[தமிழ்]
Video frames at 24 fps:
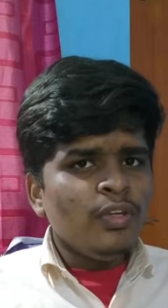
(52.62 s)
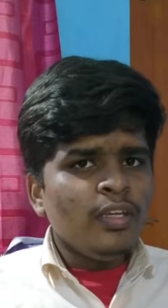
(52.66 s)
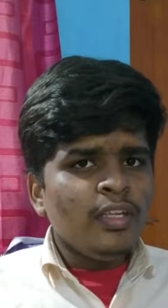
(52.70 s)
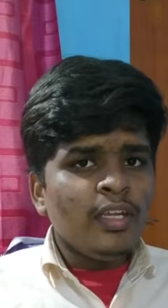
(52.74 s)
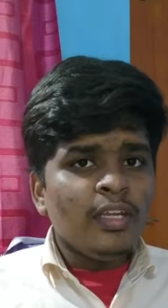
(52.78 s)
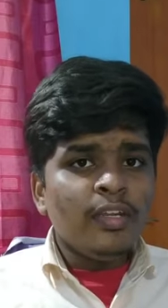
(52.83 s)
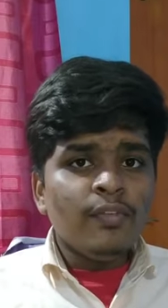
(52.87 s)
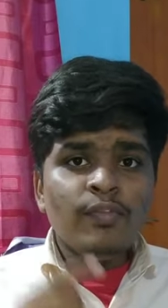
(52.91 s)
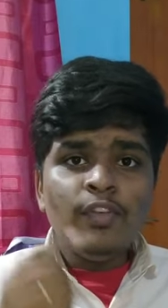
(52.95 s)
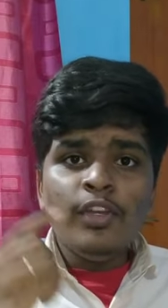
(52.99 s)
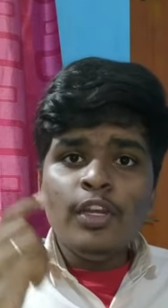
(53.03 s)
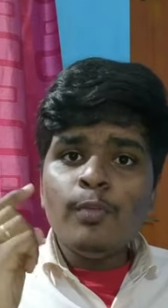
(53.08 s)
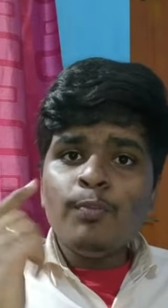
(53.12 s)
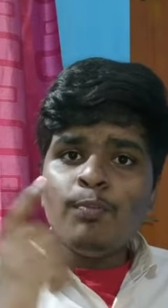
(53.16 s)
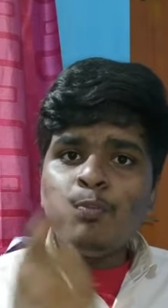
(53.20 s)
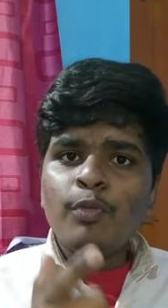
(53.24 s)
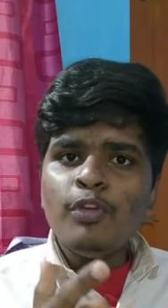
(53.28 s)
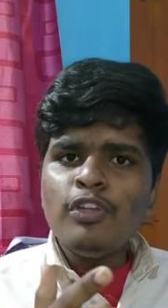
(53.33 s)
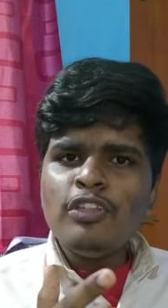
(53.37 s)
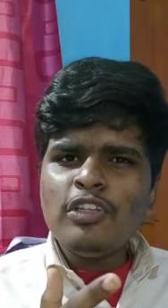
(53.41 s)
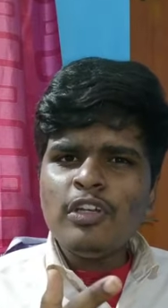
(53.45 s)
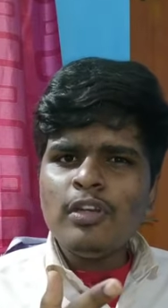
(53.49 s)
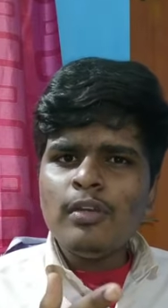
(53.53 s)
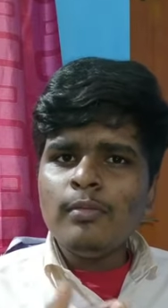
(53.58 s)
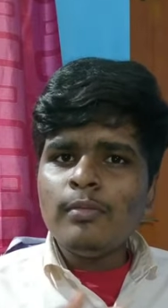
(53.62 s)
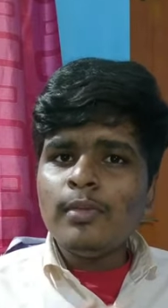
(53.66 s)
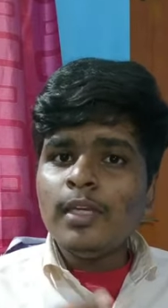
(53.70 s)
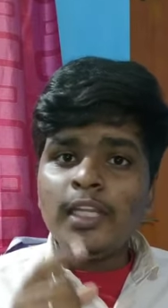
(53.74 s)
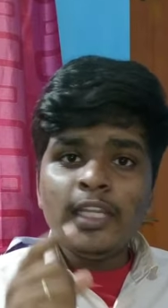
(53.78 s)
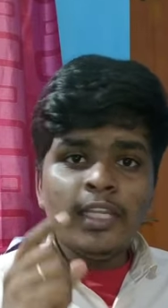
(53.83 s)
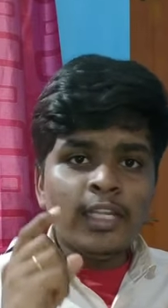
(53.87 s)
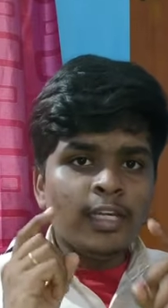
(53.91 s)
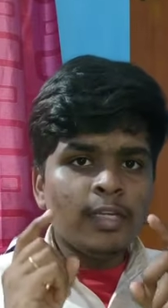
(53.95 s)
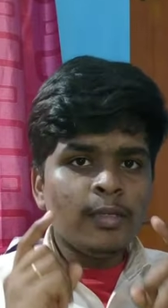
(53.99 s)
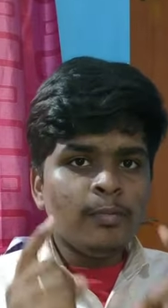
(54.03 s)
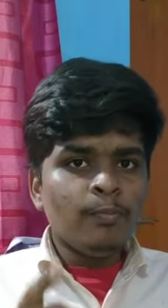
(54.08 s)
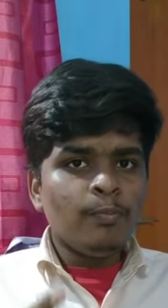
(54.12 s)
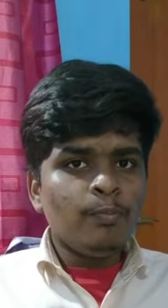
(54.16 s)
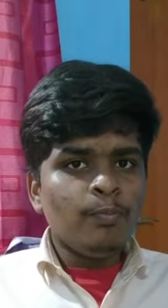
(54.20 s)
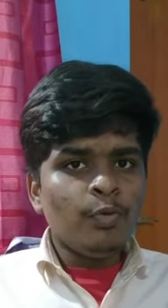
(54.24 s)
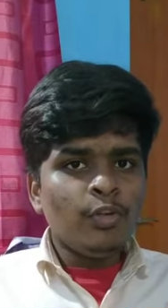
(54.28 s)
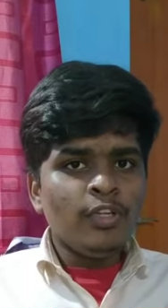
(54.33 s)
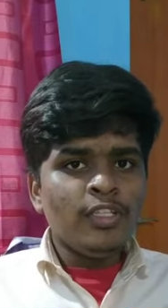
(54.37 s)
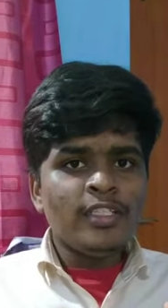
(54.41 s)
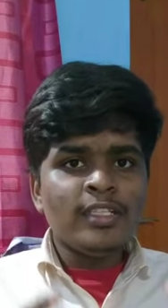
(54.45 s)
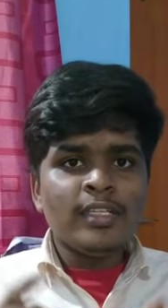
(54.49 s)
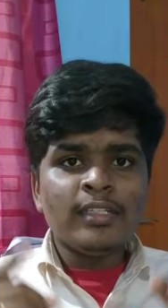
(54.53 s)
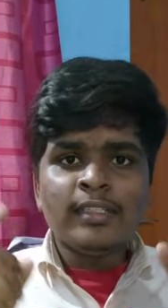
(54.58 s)
ஸோ இன்றைக்கான வீடியோ பிடிச்சிருன்னு நினைக்கிறேன்
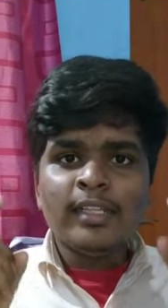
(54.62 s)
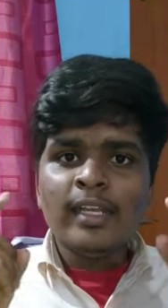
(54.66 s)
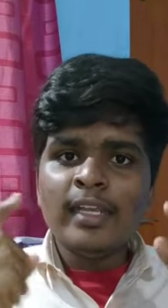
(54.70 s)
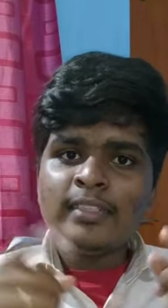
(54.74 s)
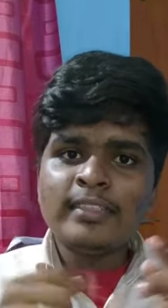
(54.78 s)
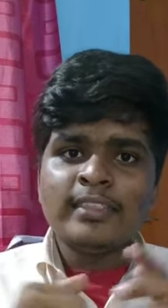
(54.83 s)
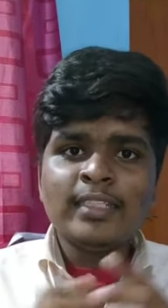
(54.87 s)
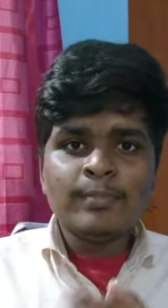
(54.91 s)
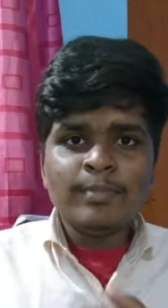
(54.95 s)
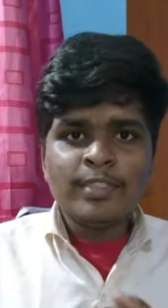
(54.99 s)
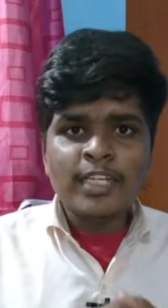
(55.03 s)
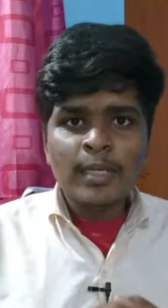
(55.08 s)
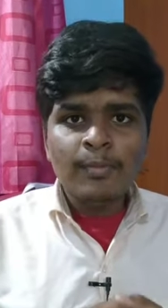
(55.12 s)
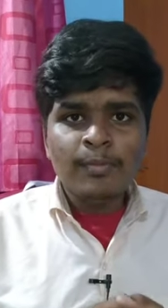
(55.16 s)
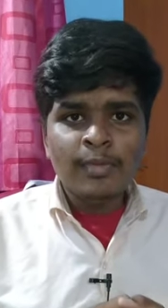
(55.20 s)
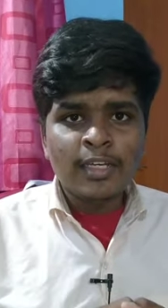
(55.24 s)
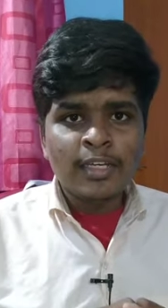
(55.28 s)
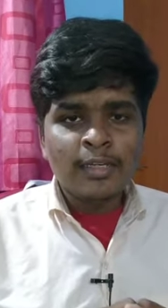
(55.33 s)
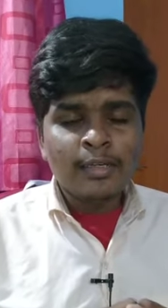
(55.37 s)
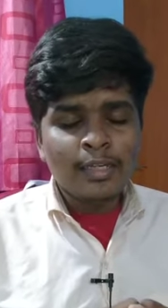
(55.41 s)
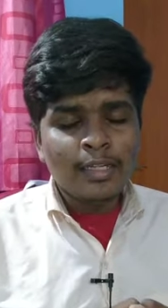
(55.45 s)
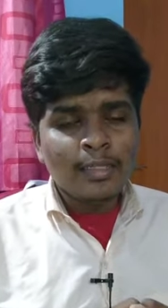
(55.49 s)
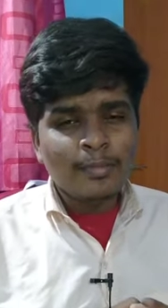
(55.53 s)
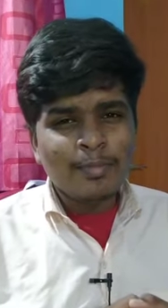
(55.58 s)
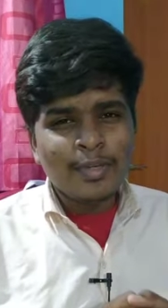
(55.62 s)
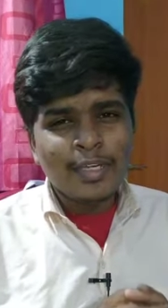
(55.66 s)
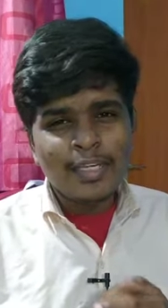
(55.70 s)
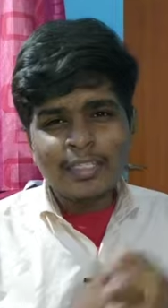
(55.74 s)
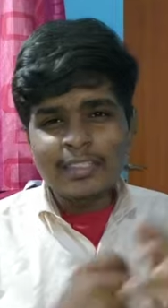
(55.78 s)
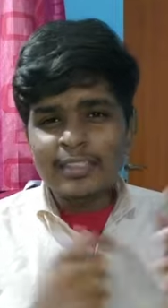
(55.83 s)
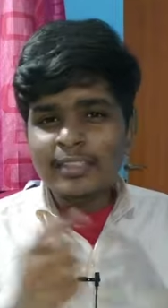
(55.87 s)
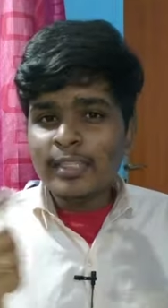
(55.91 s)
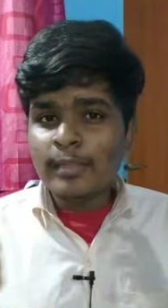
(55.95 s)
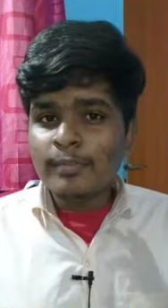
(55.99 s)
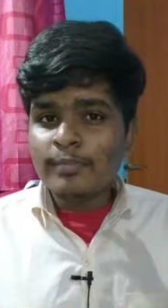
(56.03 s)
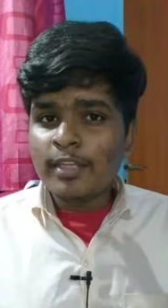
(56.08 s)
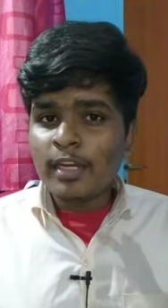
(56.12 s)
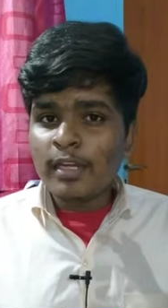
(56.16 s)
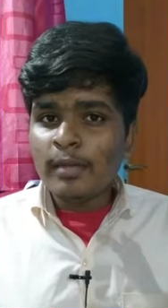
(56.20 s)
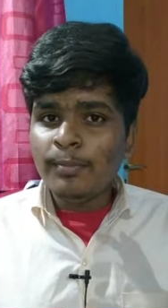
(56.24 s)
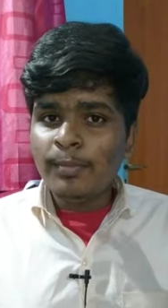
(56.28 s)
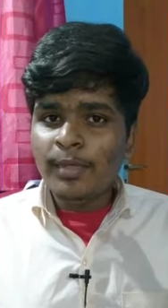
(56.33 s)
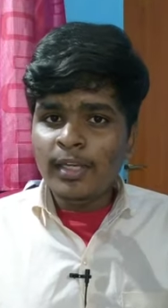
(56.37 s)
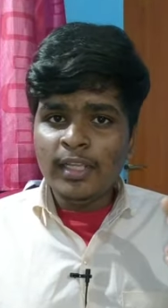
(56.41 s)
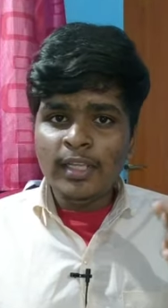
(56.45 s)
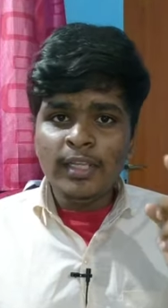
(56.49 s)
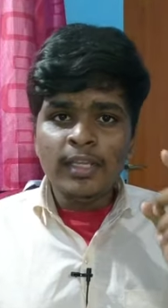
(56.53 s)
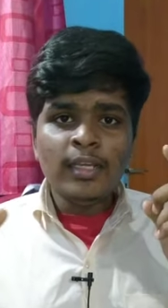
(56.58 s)
பிடிச்சிருந்தா சப்ஸ்கிரைப் பட்டன் கிளிக் பண்ணி
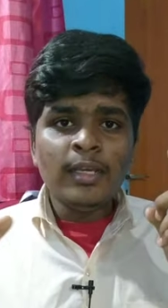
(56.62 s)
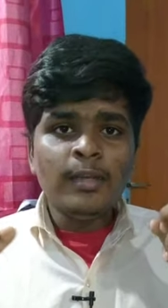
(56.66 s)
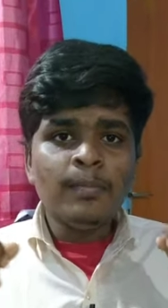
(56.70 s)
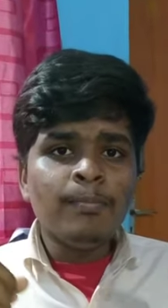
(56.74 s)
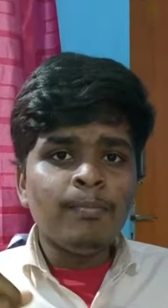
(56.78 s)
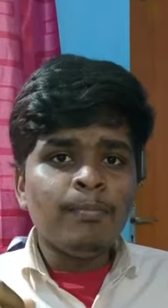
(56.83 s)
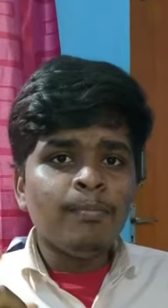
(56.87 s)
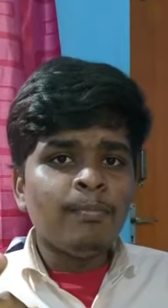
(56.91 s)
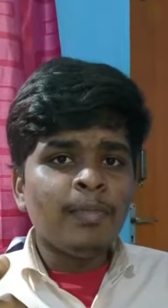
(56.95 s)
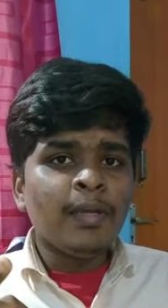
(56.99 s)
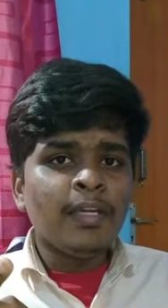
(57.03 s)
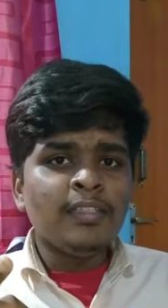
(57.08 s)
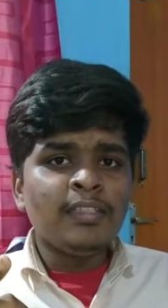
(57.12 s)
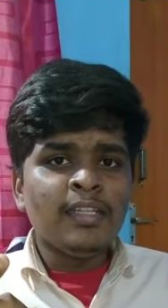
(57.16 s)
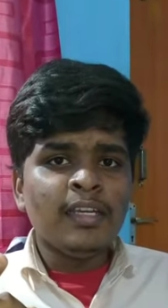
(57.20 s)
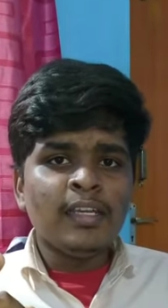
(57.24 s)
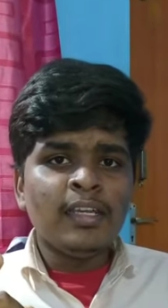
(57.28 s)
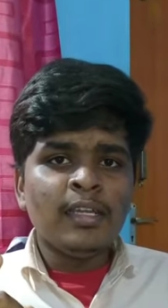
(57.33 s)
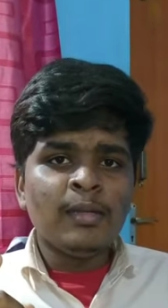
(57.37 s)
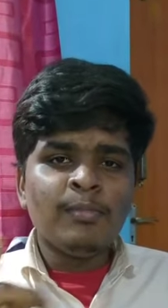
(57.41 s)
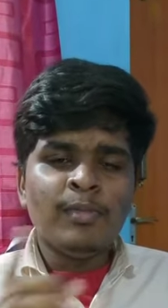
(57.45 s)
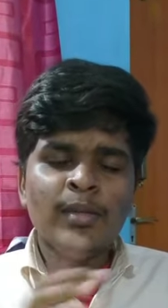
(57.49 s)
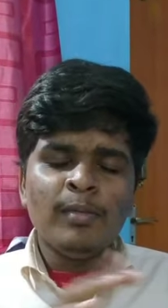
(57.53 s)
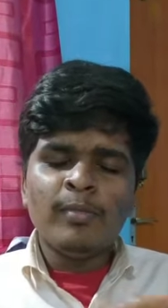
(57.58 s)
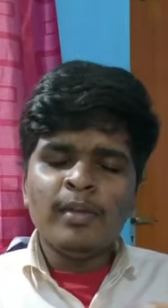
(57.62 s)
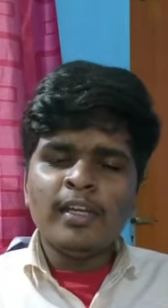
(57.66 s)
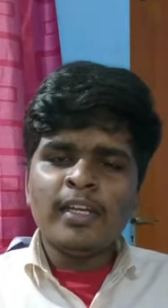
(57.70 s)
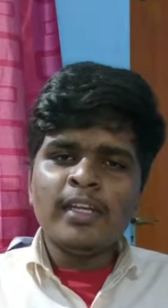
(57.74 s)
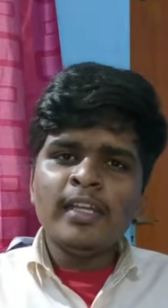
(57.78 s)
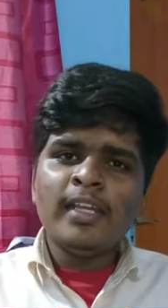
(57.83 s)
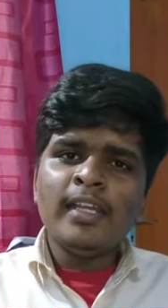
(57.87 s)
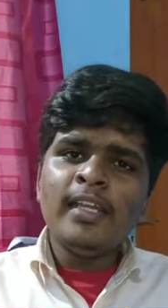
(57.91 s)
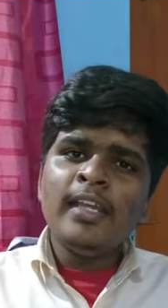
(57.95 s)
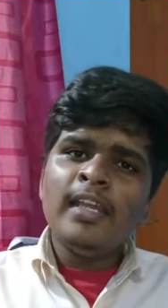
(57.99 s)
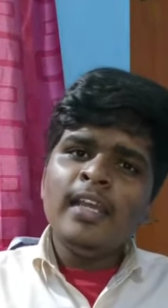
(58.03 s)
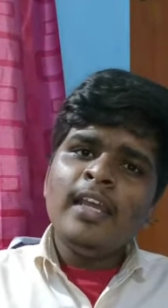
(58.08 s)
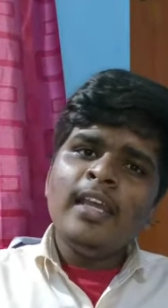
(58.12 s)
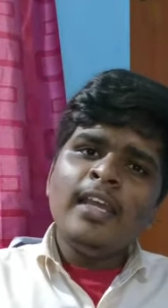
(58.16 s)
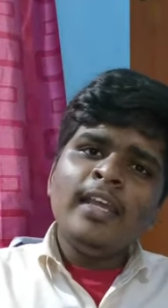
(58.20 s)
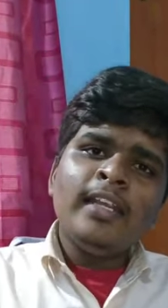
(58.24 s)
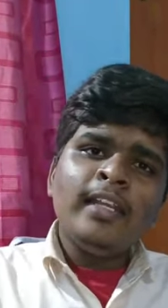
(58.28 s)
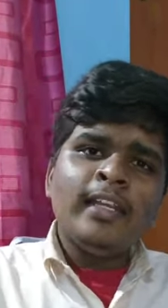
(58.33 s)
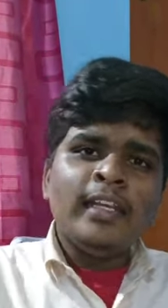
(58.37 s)
சப்ஸ்கிரைப் பண்ணிக்கோங்க பக்கத்தில் இருக்கிற பெல் பட்டனை